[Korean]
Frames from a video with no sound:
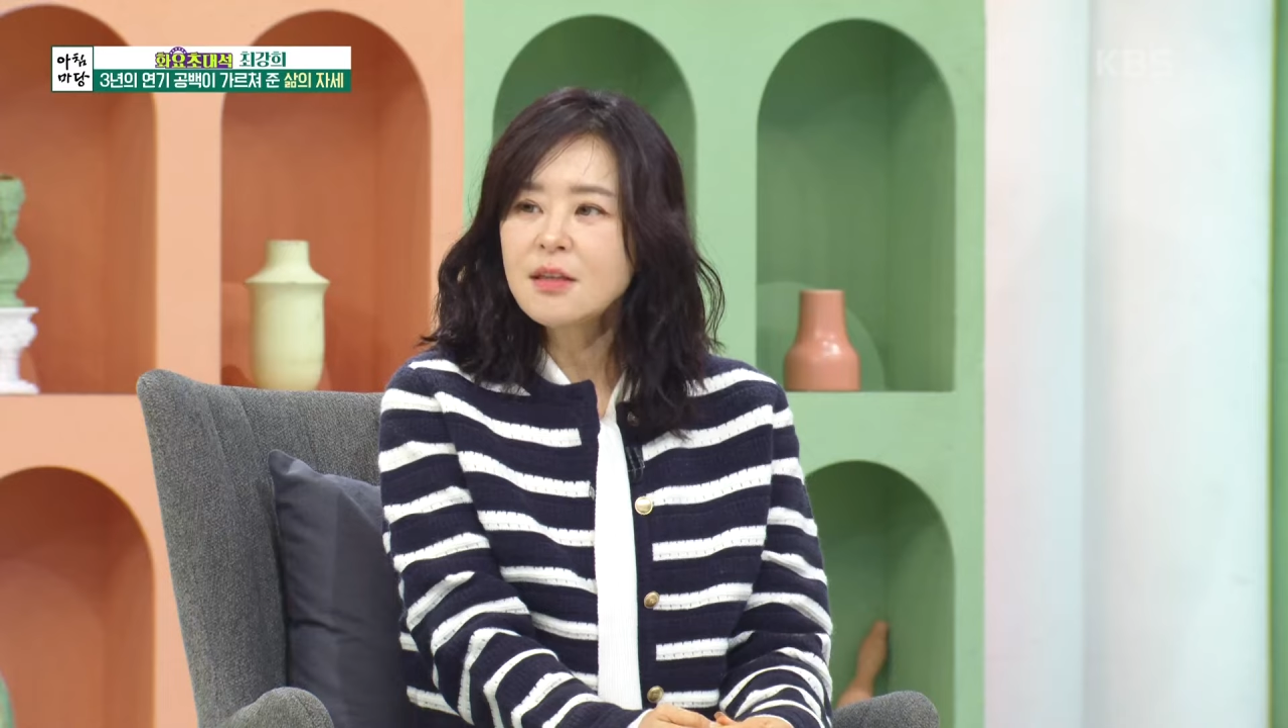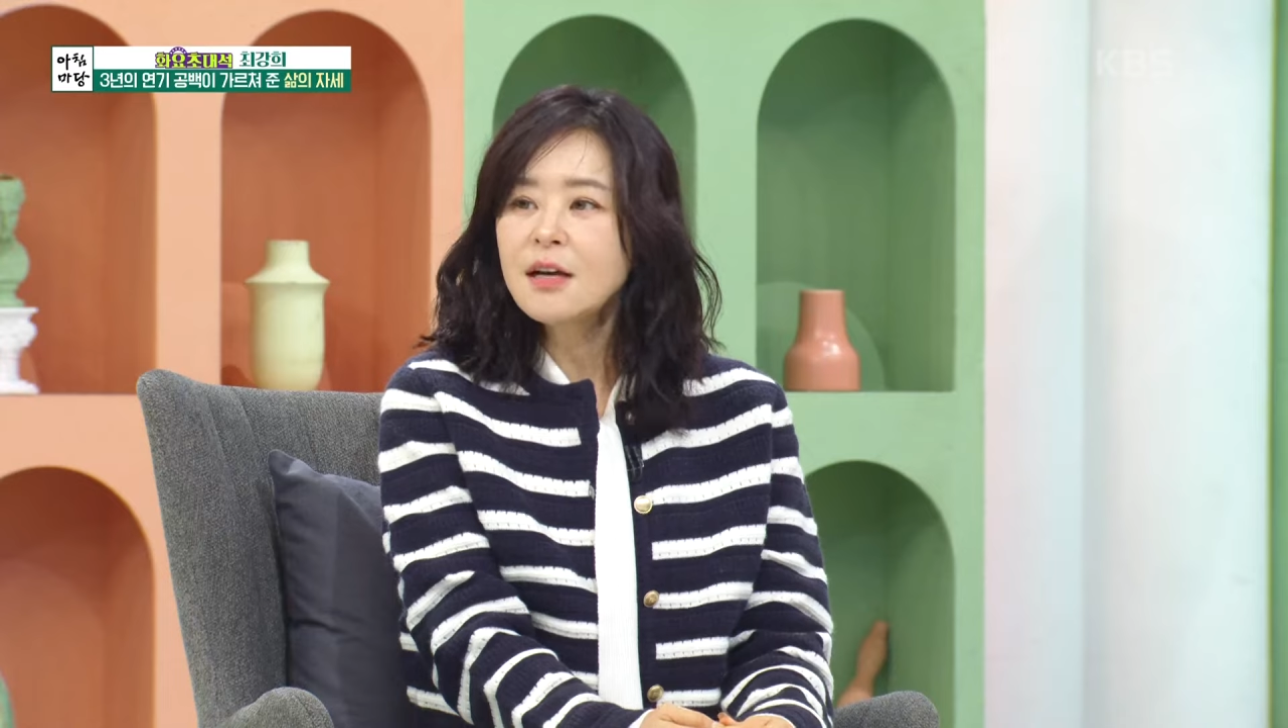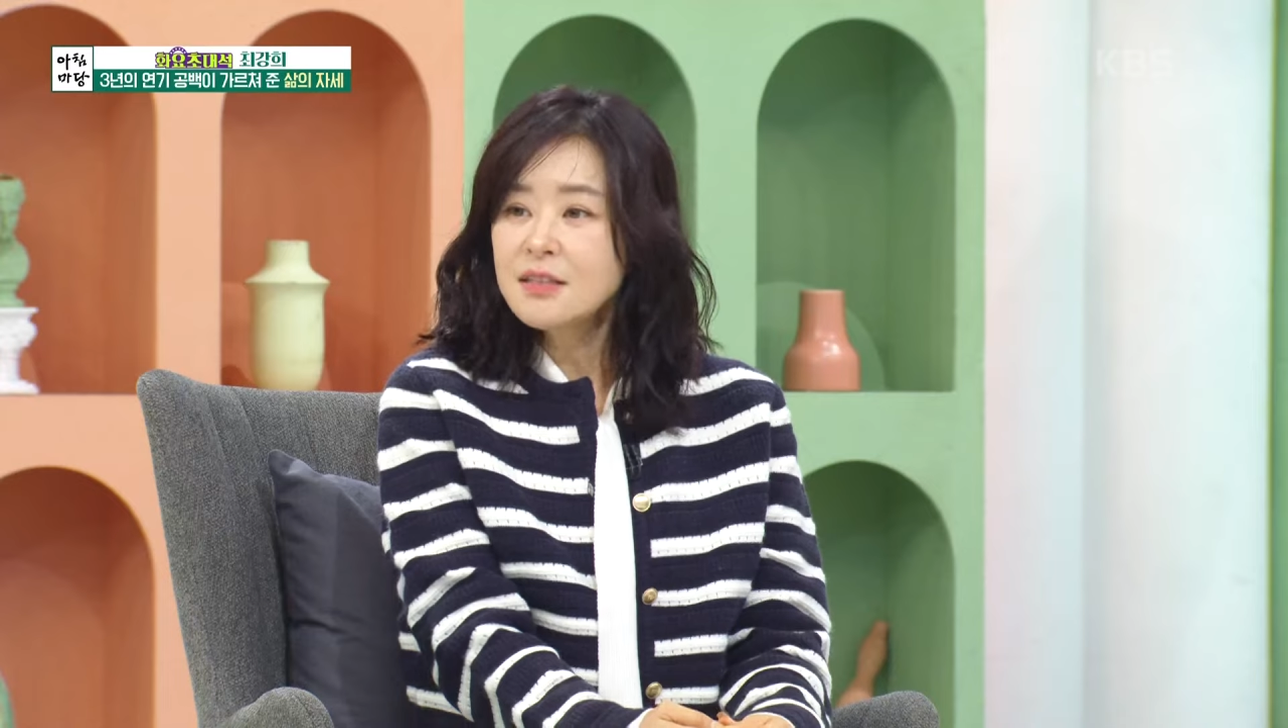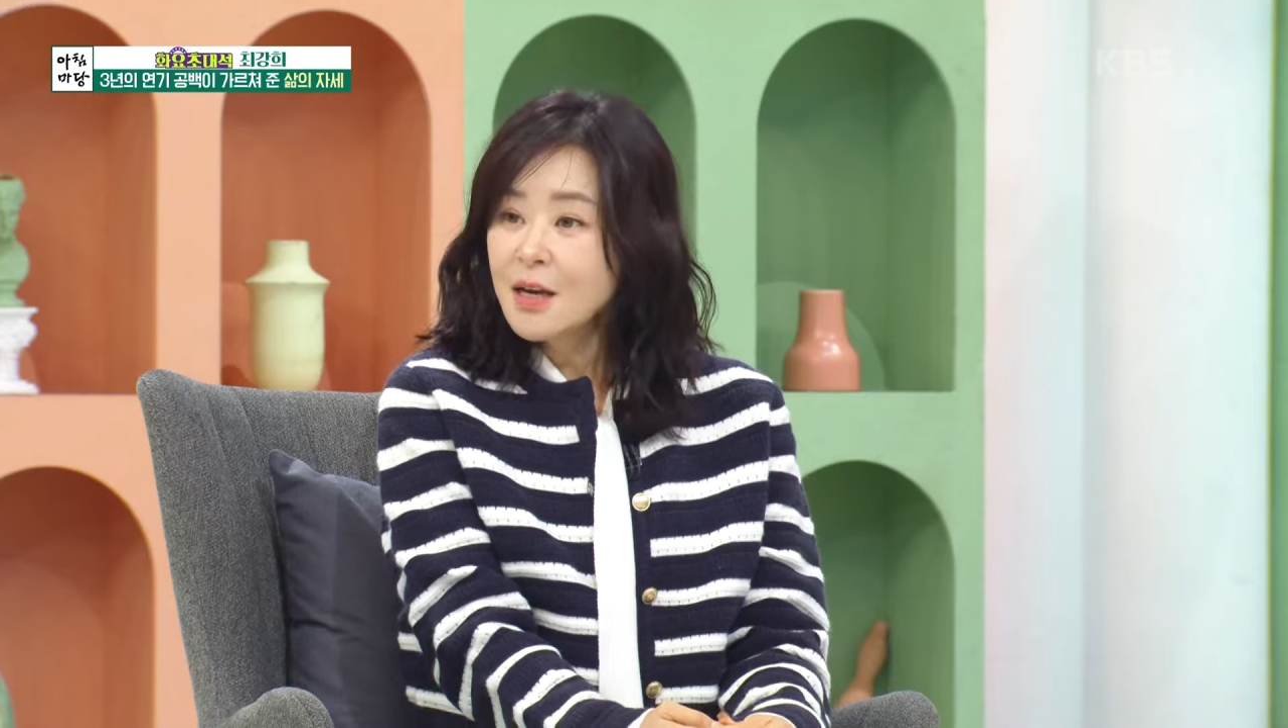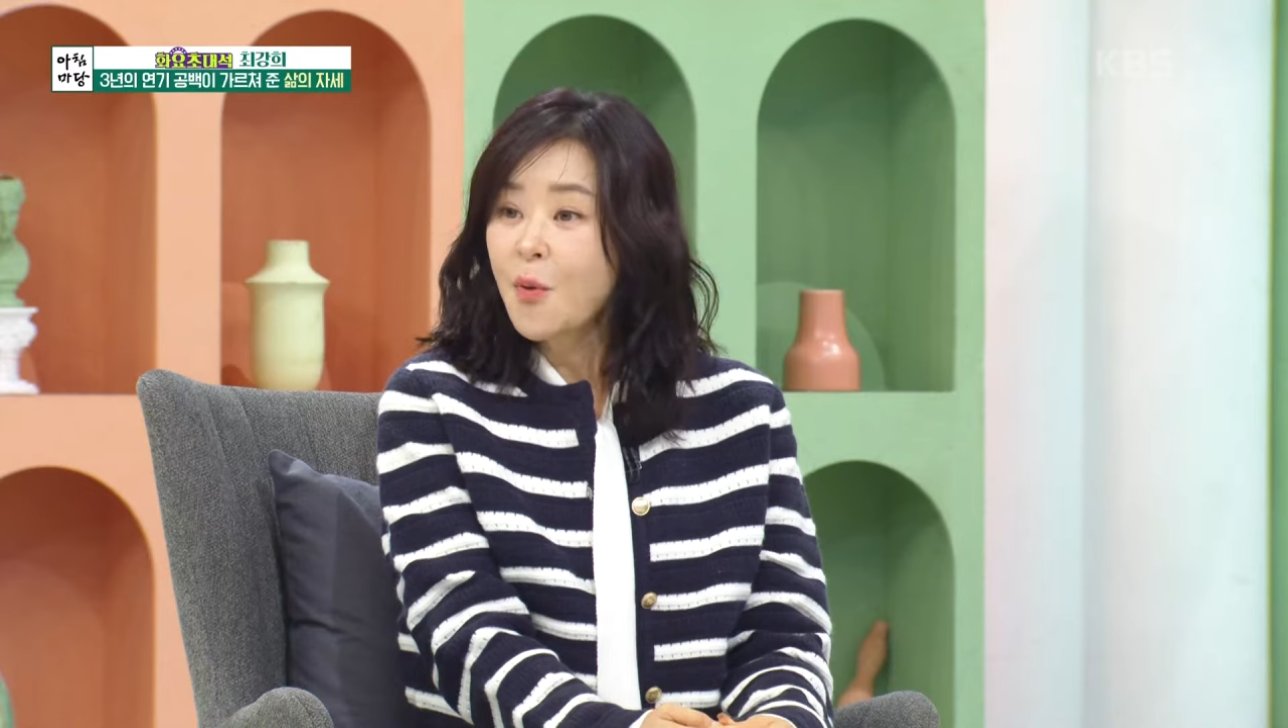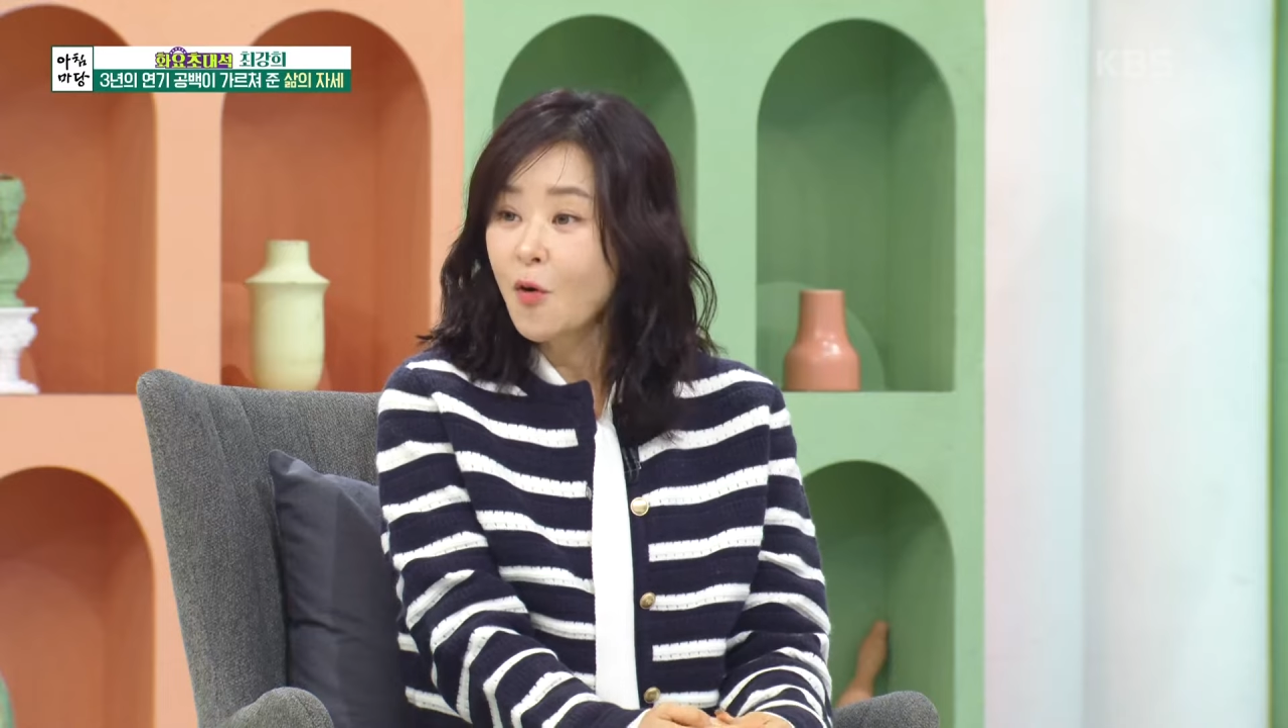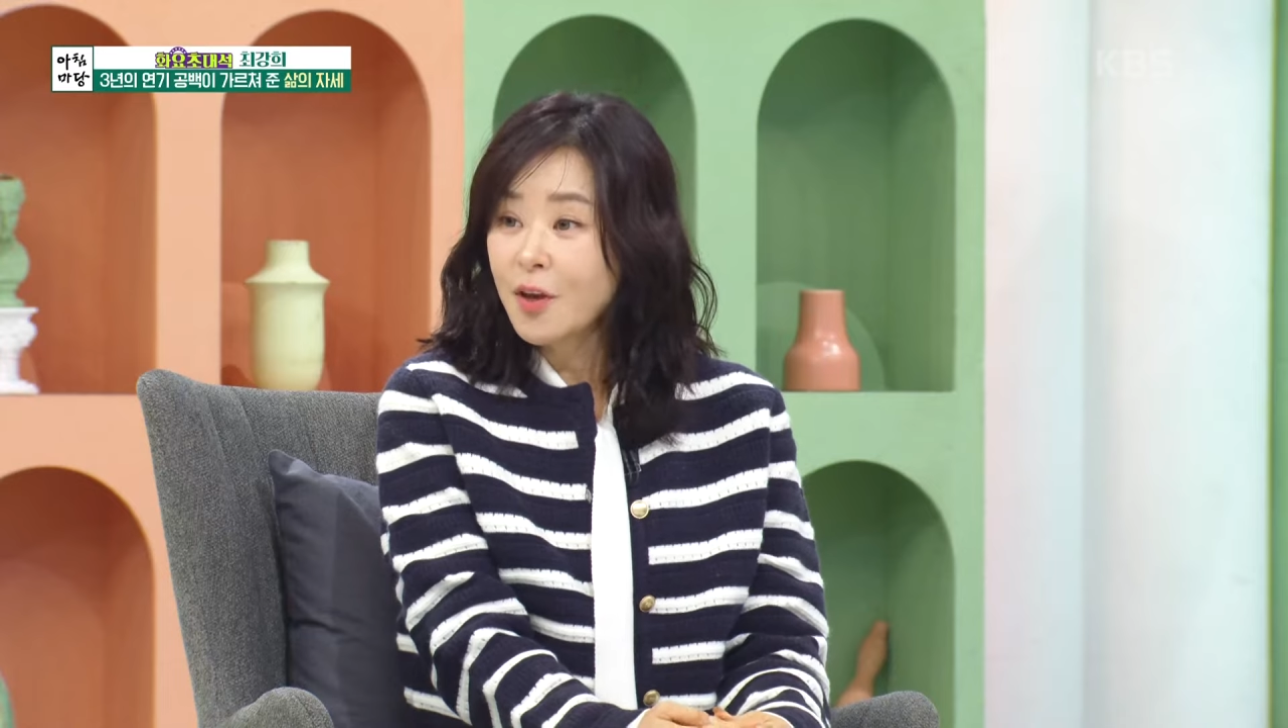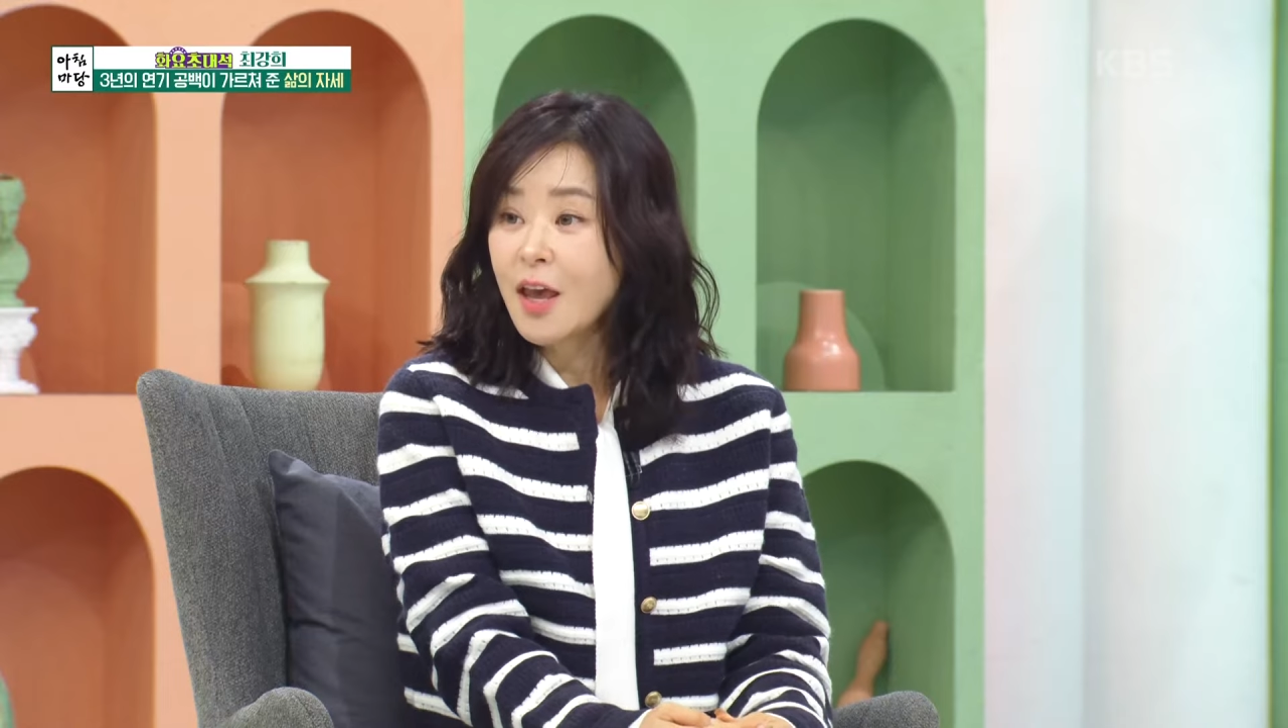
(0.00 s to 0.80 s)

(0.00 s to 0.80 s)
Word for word: 당시에 번